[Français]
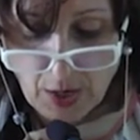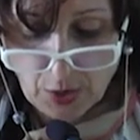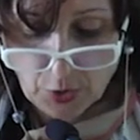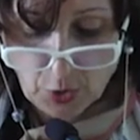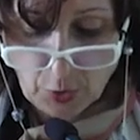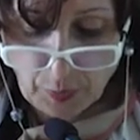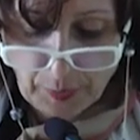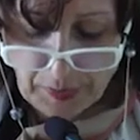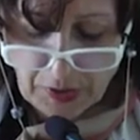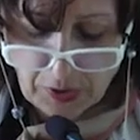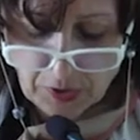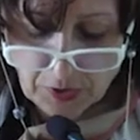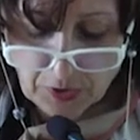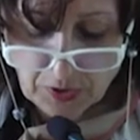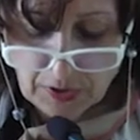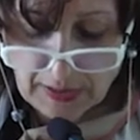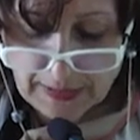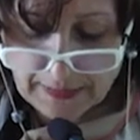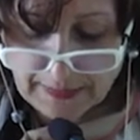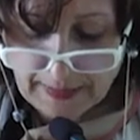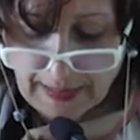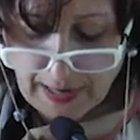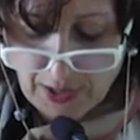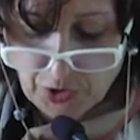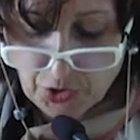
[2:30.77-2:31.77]
de prendre la
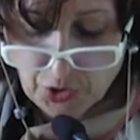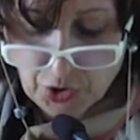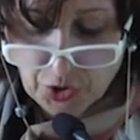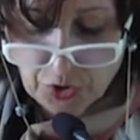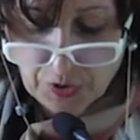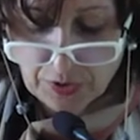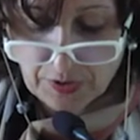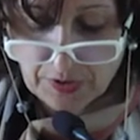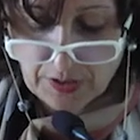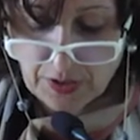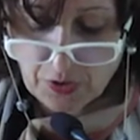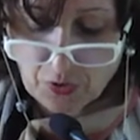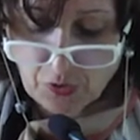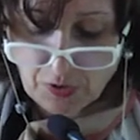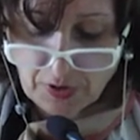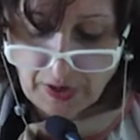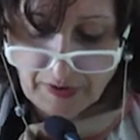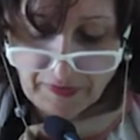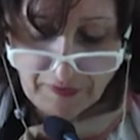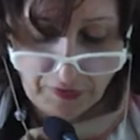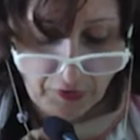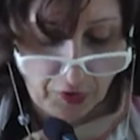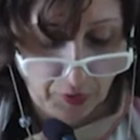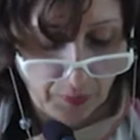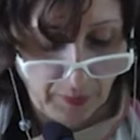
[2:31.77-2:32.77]
tâche de donner
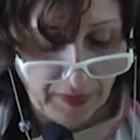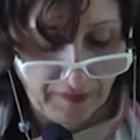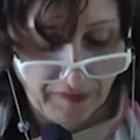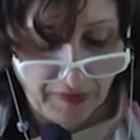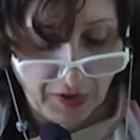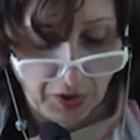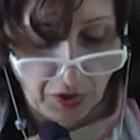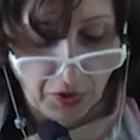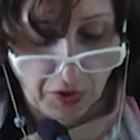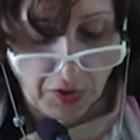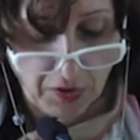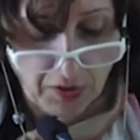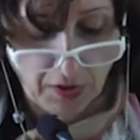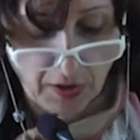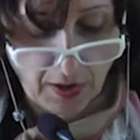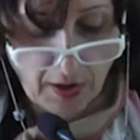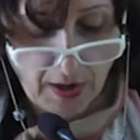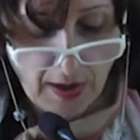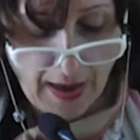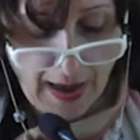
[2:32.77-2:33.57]
forme et vigueur